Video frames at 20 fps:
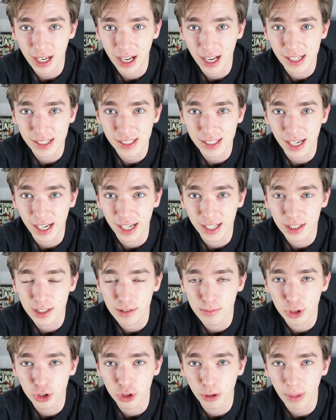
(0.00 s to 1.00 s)
als ein
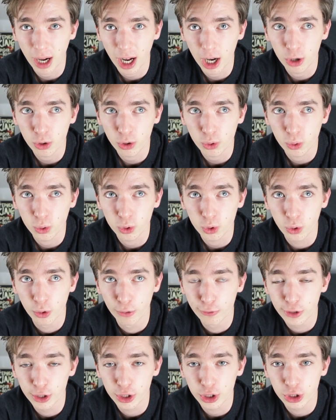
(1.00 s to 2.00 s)
ziemlich normalen und
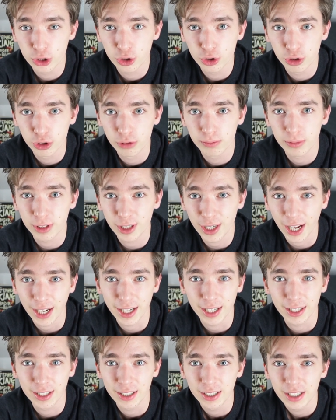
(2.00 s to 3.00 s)
höflichen Typen
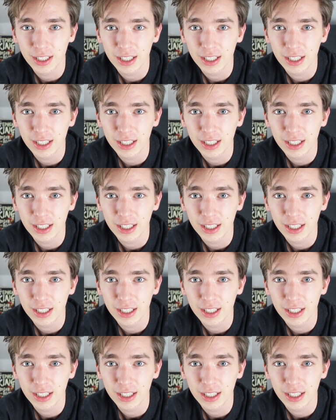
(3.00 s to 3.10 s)
kennen,